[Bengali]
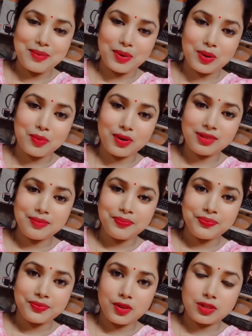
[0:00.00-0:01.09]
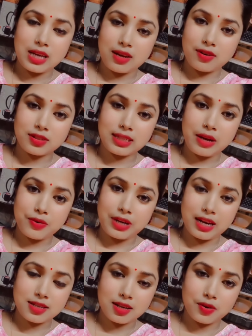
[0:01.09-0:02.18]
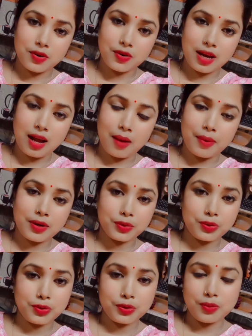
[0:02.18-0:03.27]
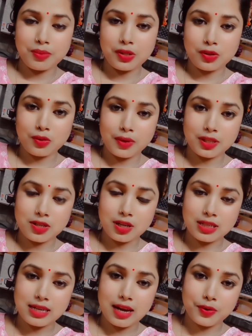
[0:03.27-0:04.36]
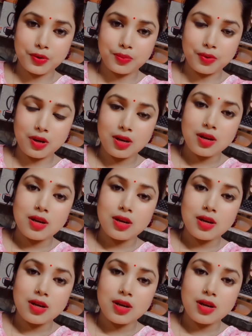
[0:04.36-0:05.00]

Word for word: কি বলবো তো যাই হোক কেউ টেনশন করো না আবার নতুন নতুন ভিডিও তোমাদের সঙ্গে শেয়ার করব